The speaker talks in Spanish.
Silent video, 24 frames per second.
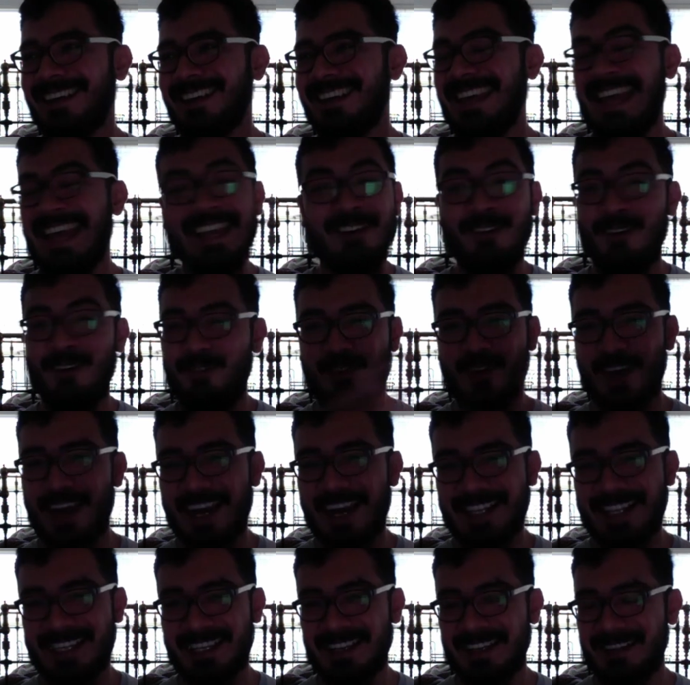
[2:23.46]
que no
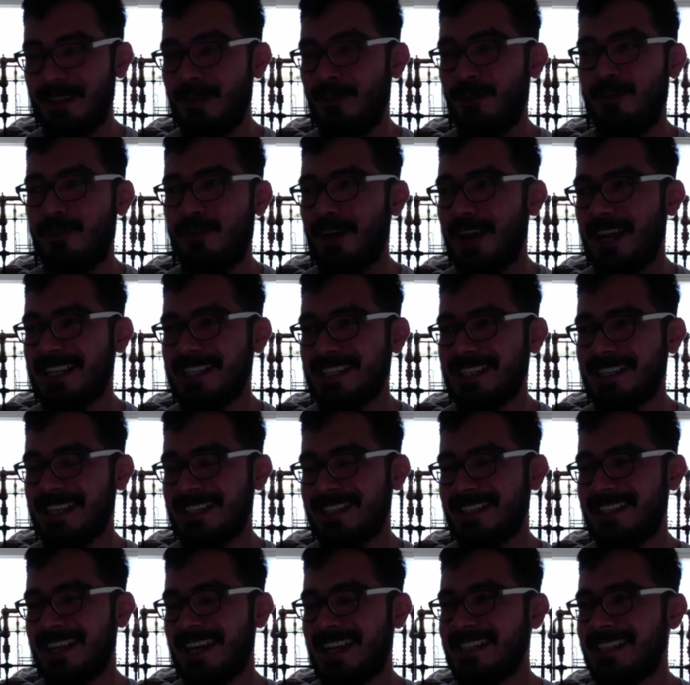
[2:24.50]
fuera, no fuera a
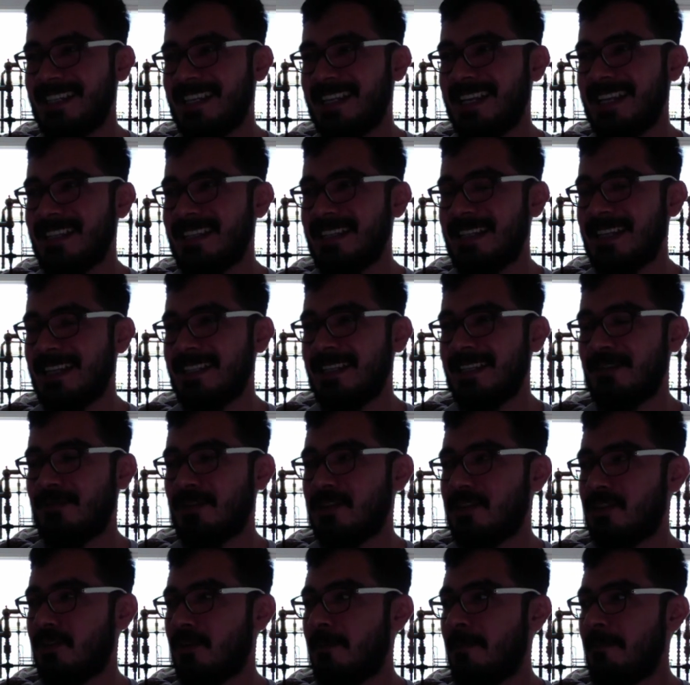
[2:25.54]
estar así la
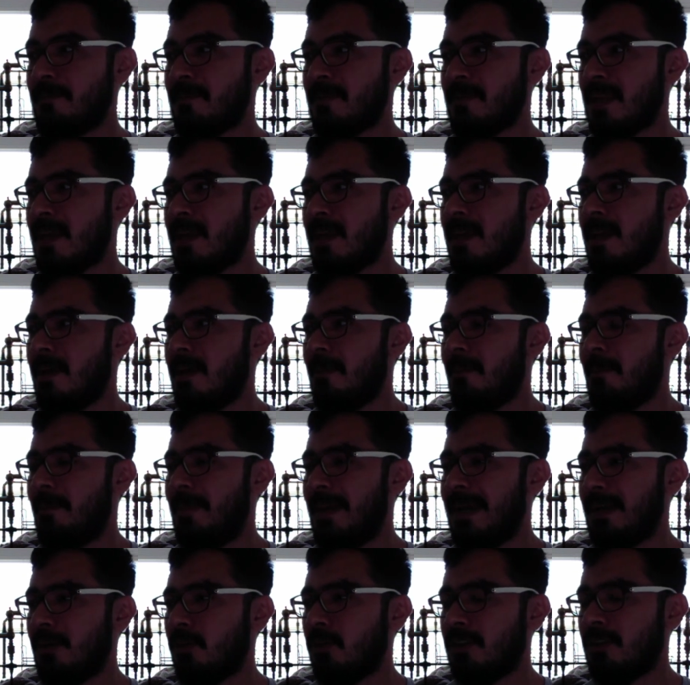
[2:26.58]
situación
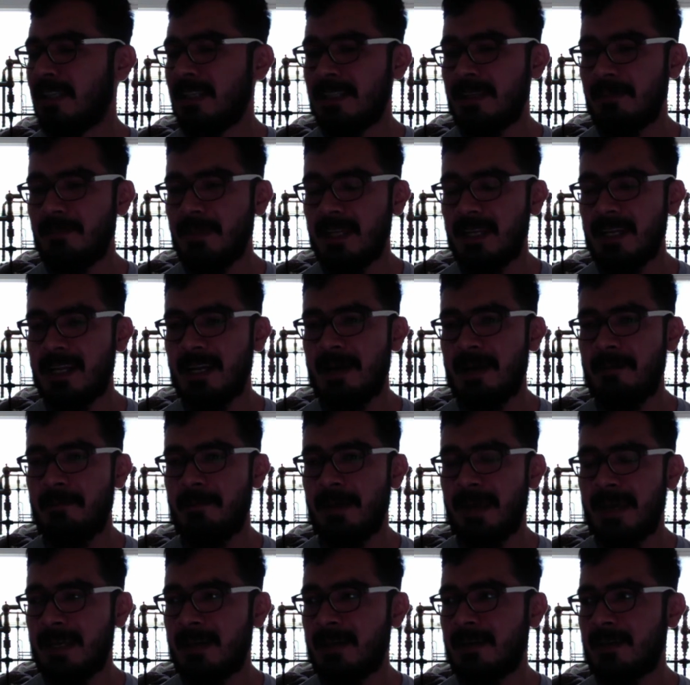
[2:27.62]
pero otra también era
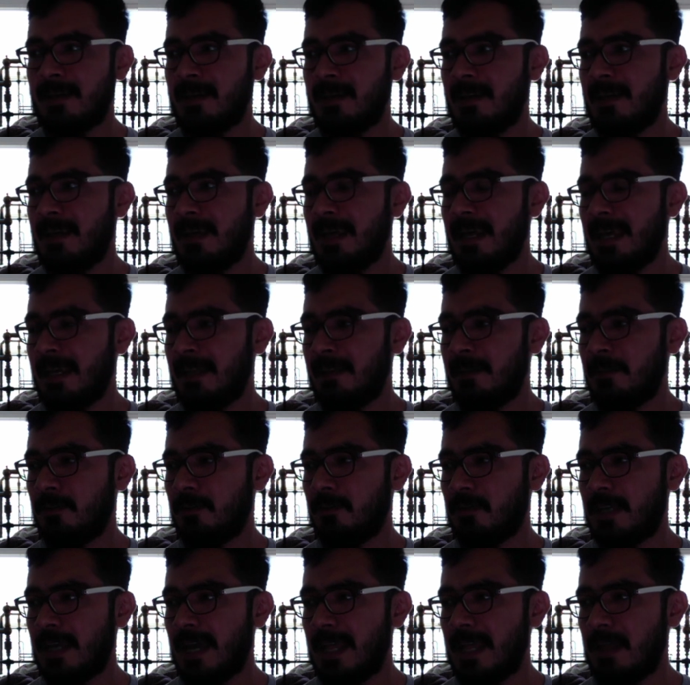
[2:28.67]
ver en
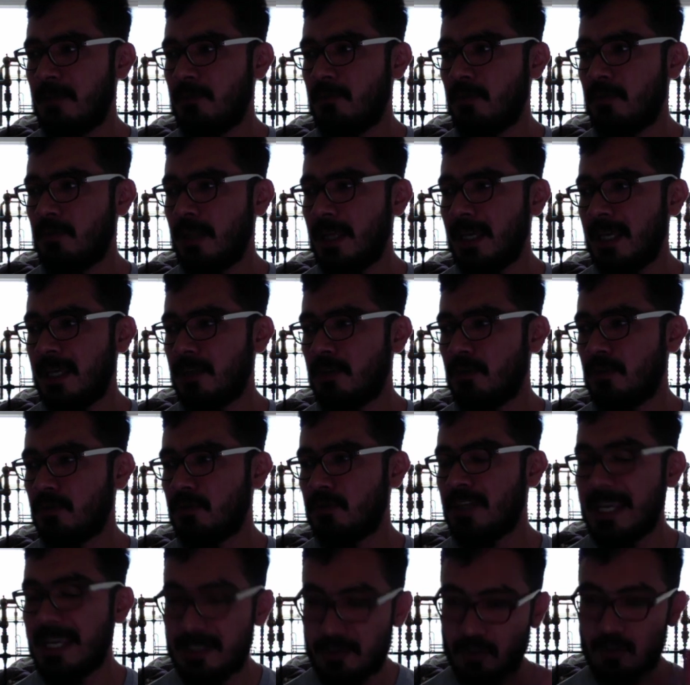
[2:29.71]
cada uno de
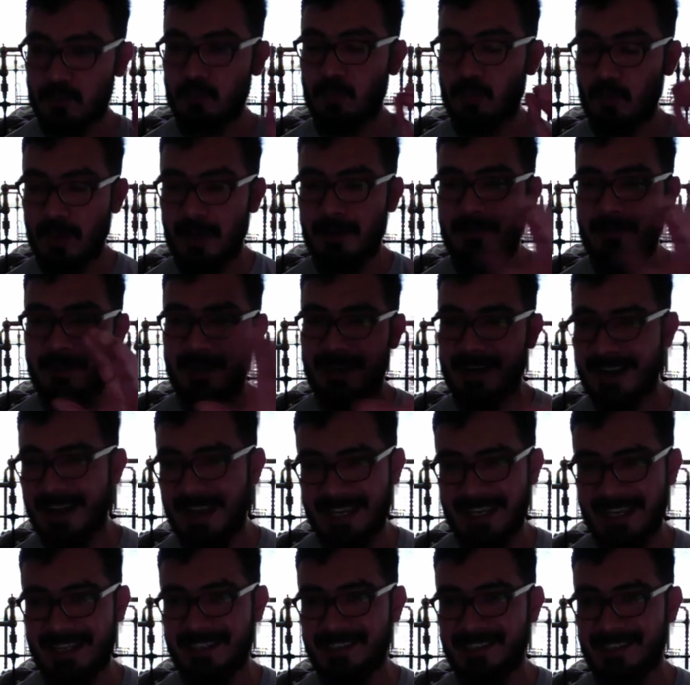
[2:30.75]
ellos estos problemas
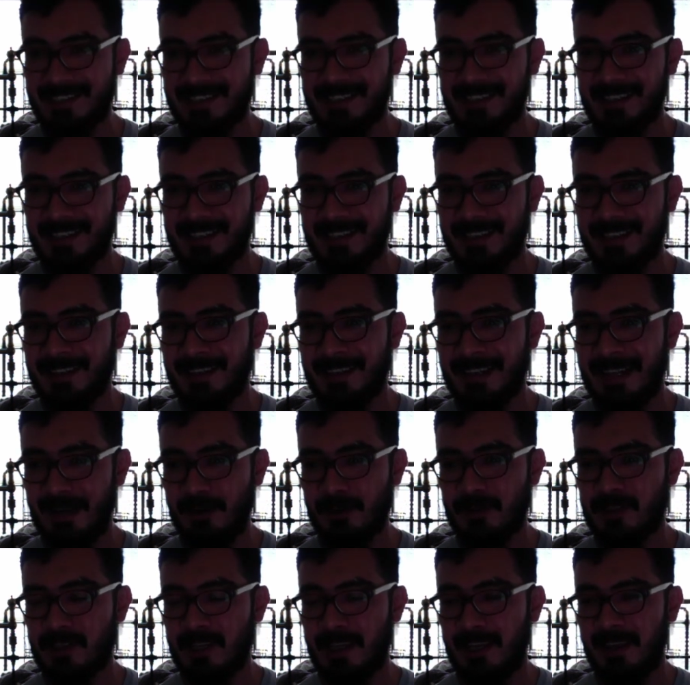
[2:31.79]
raíz de
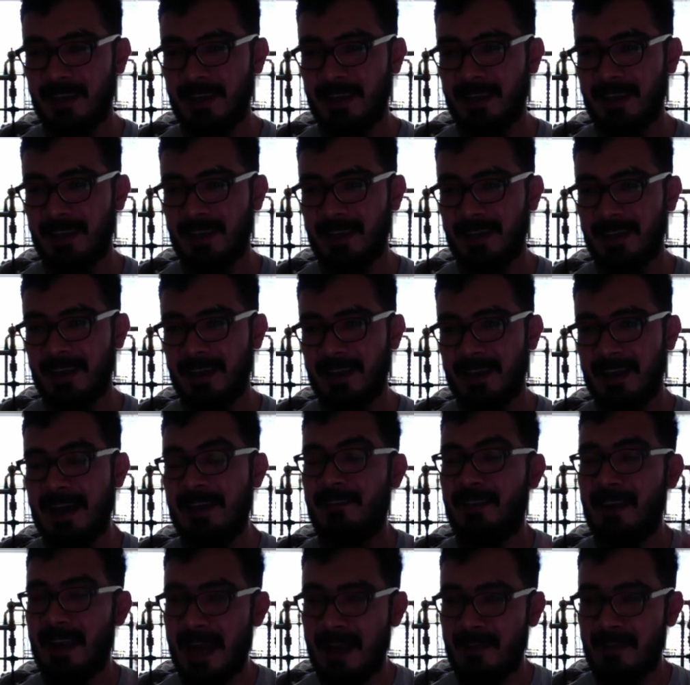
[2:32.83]
los que
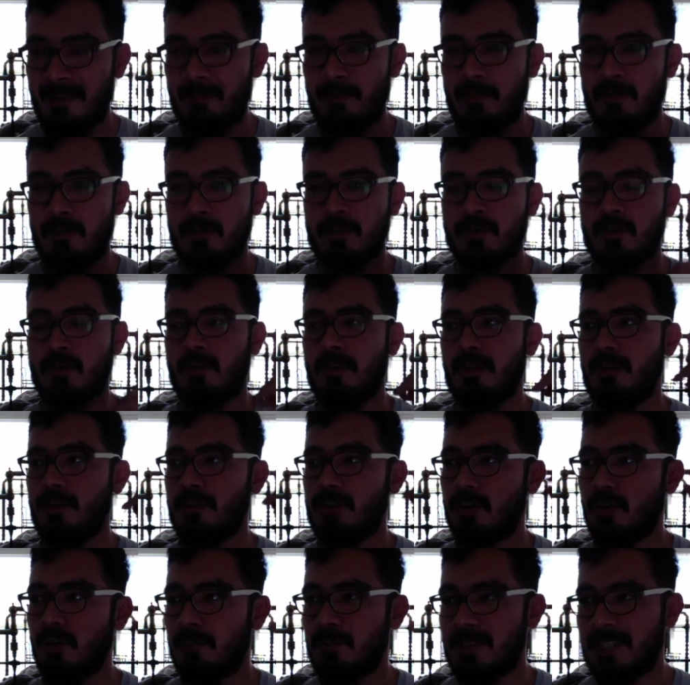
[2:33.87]
hablábamos o de
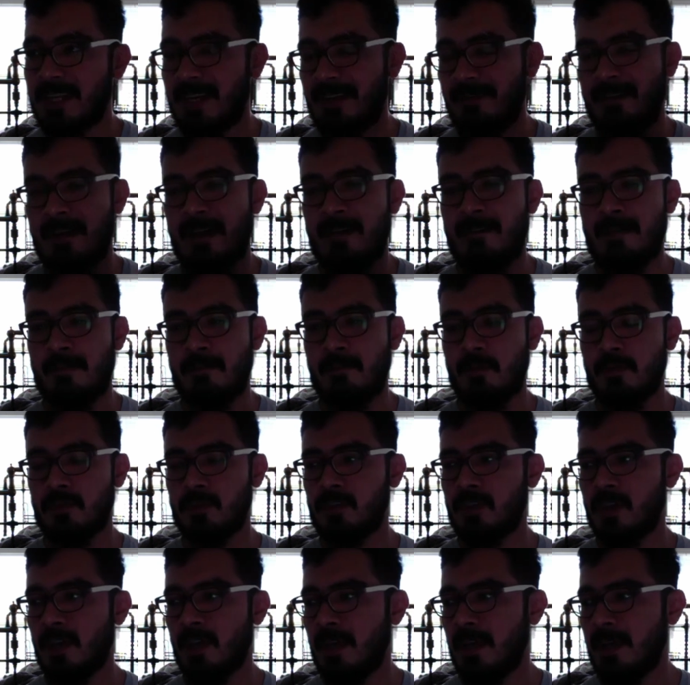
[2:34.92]
los que
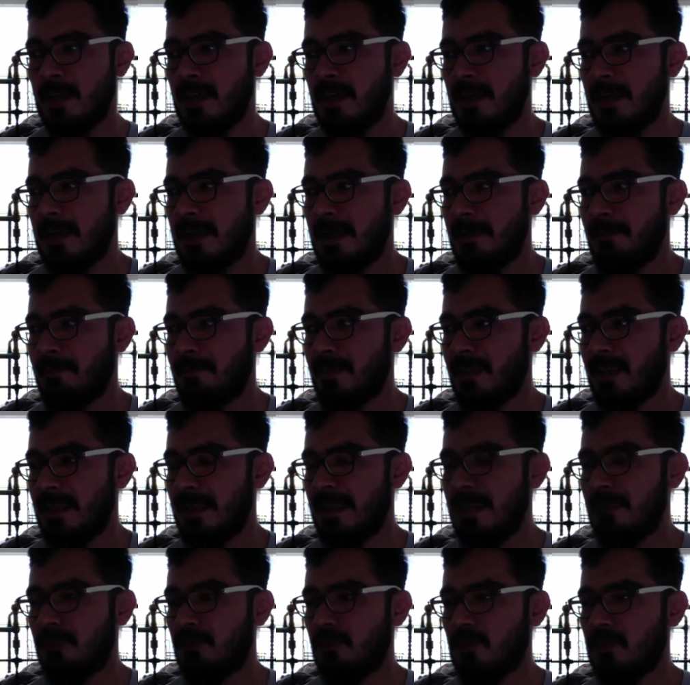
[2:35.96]
observábamos.
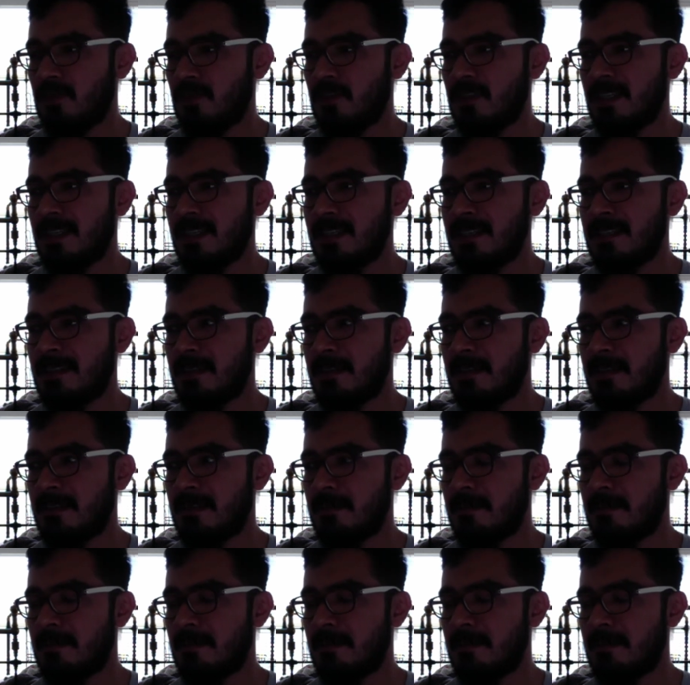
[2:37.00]
Y entonces